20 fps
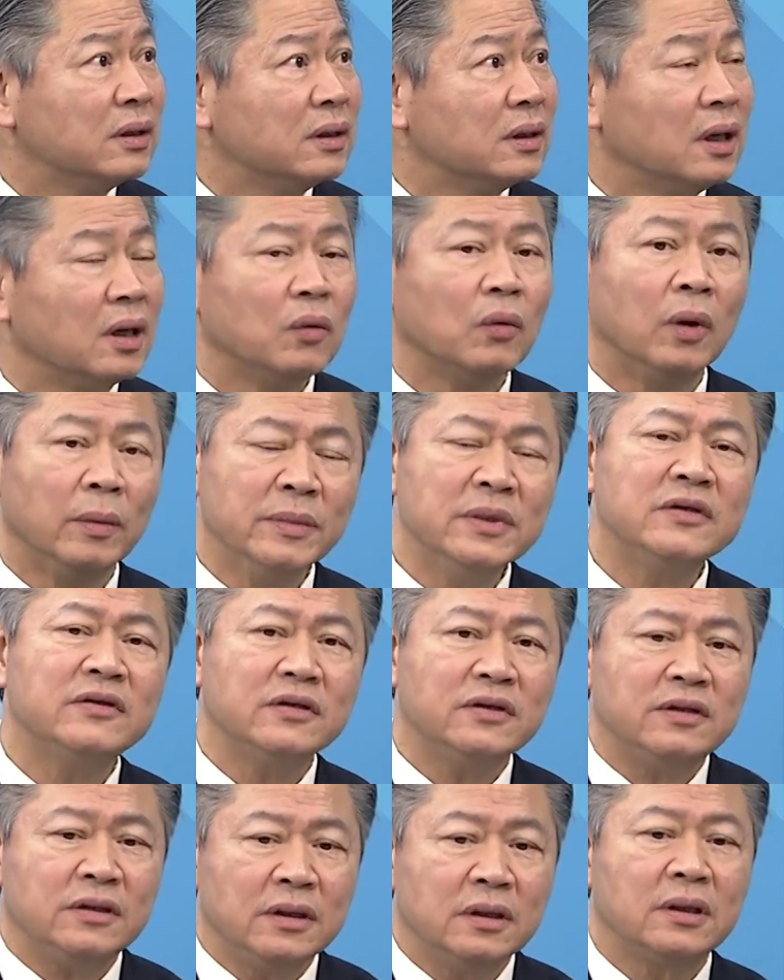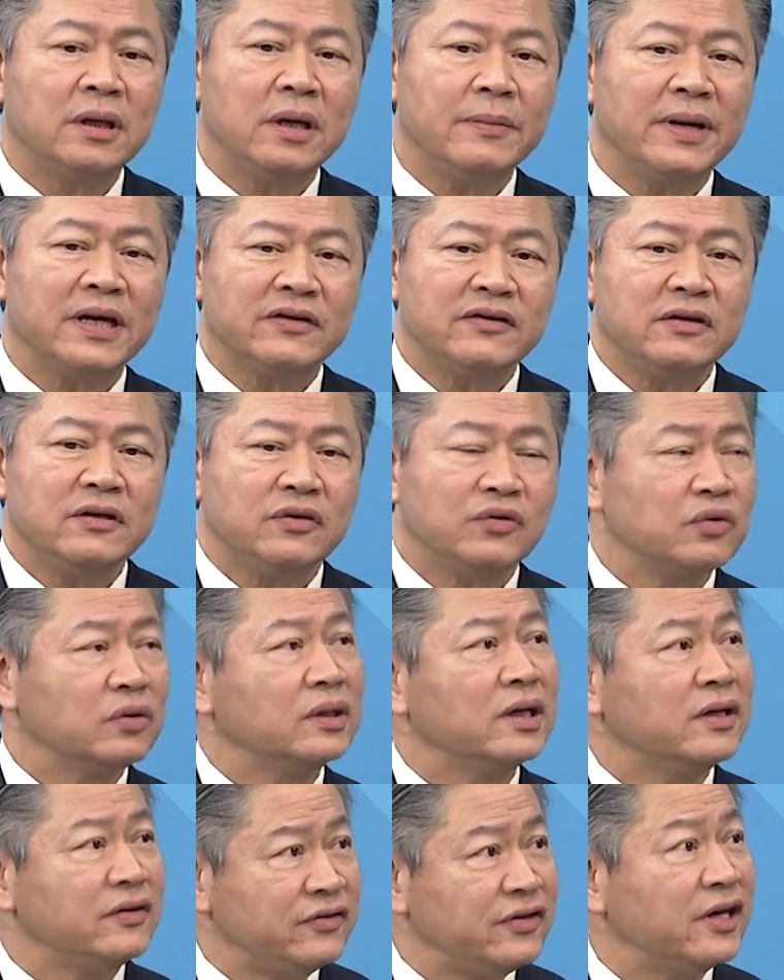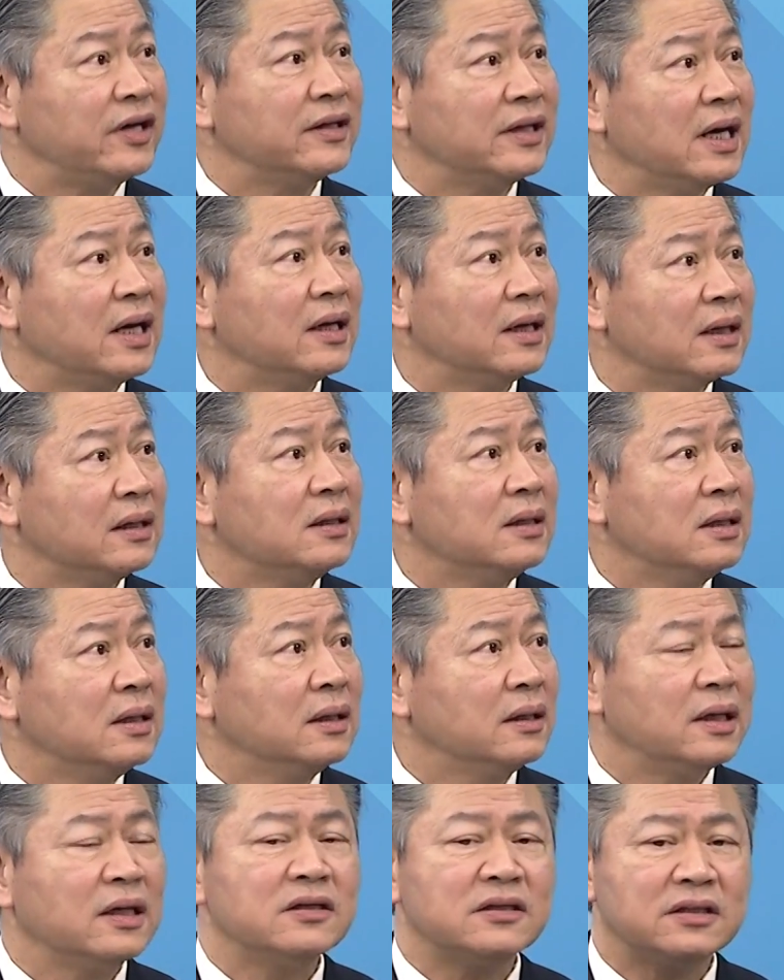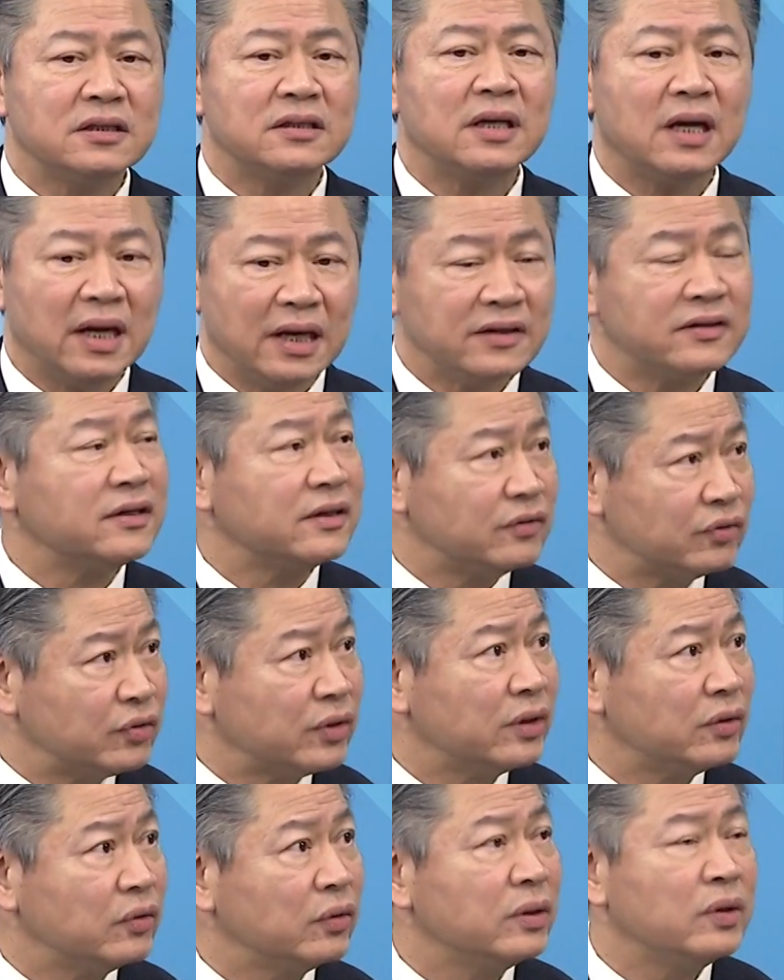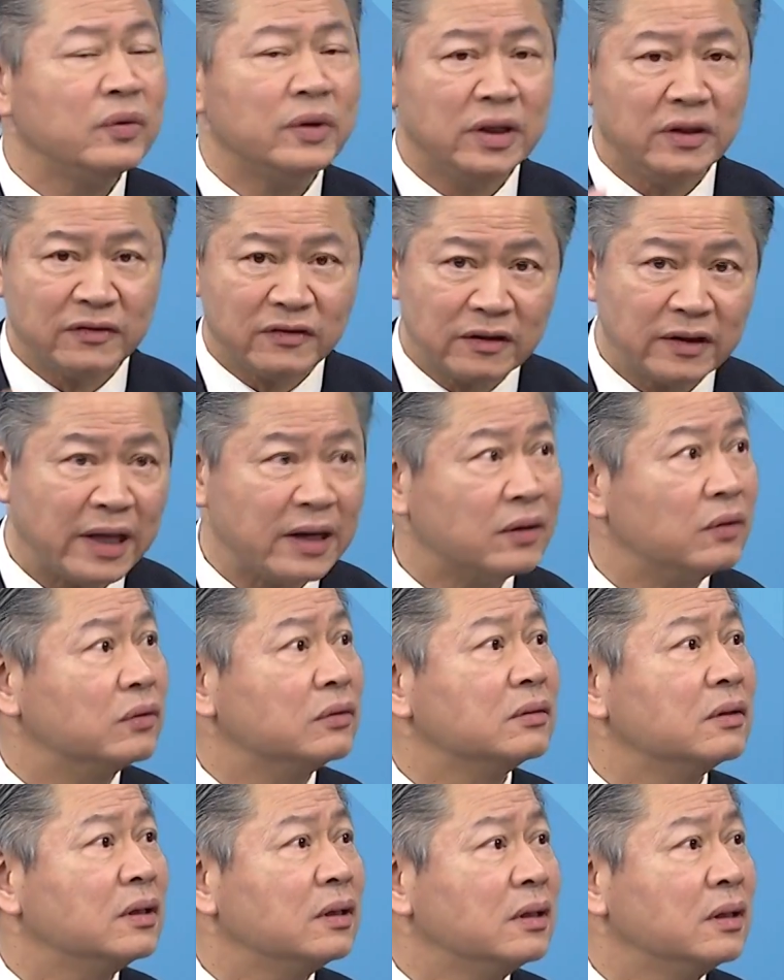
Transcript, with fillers: 哦。我们自己可以把自己说的很强大了，是。但事实上还是很脆弱，因为你是代工。